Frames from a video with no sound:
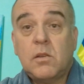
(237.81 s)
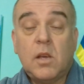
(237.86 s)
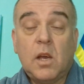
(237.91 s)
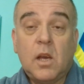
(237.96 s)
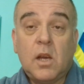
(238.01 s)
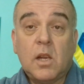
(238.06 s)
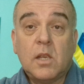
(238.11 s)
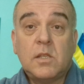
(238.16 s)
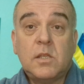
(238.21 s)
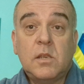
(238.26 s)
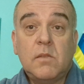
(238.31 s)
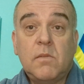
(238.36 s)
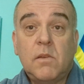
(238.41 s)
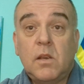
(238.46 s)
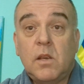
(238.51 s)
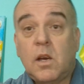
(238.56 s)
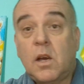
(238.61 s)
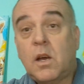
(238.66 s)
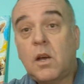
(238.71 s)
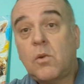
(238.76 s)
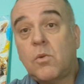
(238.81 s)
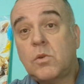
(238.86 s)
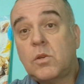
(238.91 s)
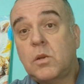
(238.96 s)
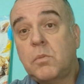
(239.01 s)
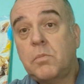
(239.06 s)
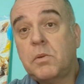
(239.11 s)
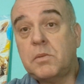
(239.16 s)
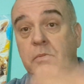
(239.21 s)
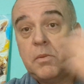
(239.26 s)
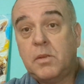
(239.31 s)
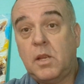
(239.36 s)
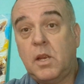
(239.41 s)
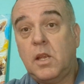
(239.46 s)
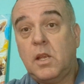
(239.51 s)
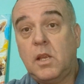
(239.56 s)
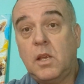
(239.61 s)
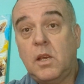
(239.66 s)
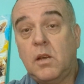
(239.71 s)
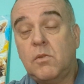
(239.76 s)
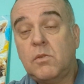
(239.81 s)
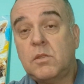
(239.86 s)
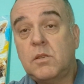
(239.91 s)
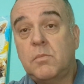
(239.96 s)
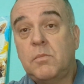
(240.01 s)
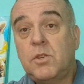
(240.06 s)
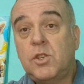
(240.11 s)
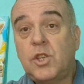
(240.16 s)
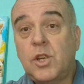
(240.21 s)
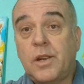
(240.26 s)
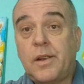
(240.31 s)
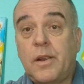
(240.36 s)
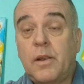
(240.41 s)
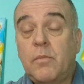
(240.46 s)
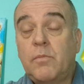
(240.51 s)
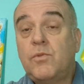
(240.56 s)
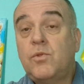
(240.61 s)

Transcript: я красивый, я хороший, посмотрите, я вот замечательный.